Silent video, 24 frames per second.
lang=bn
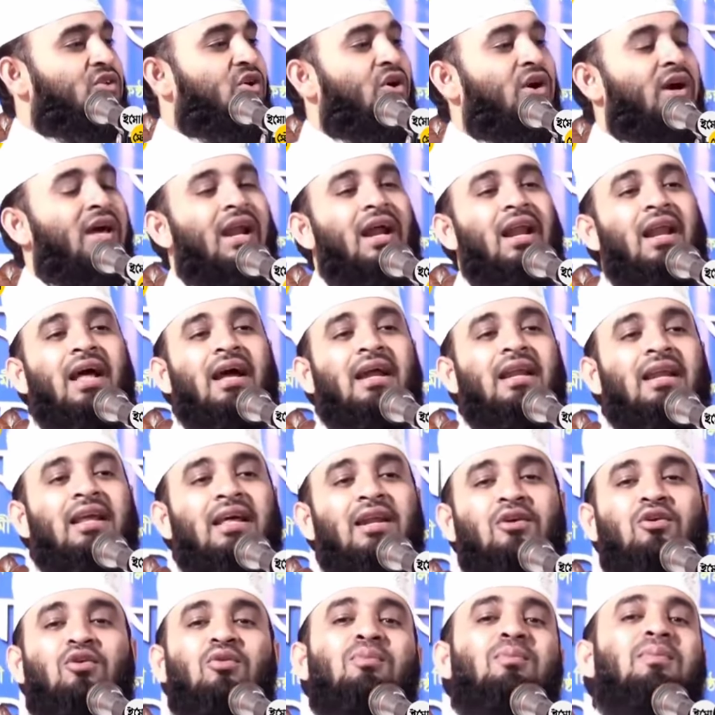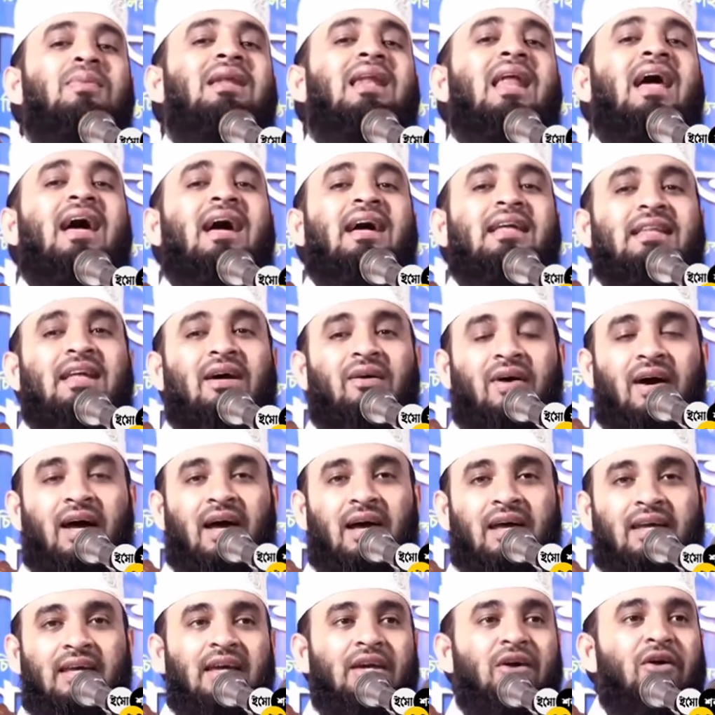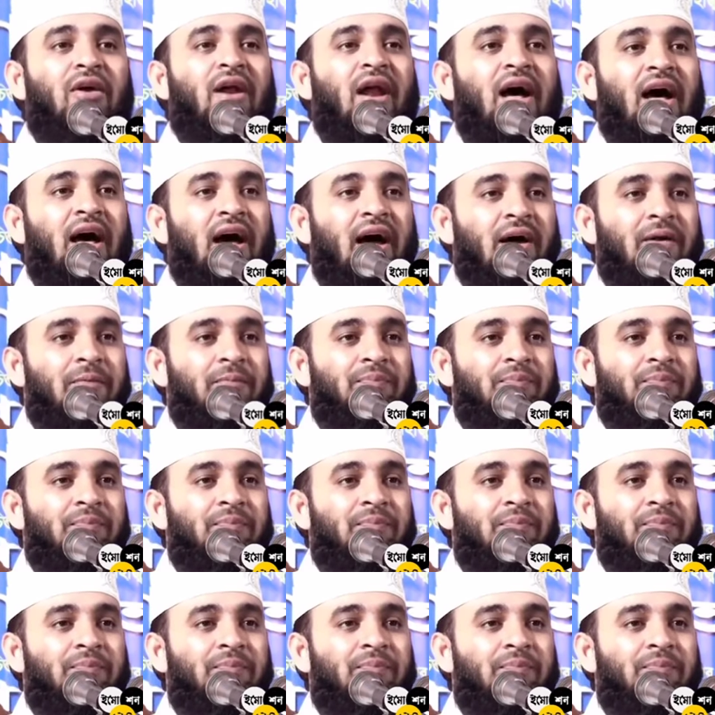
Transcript: ঝগড়া লাগলে এরকম মিলায়া দেওয়া কি করা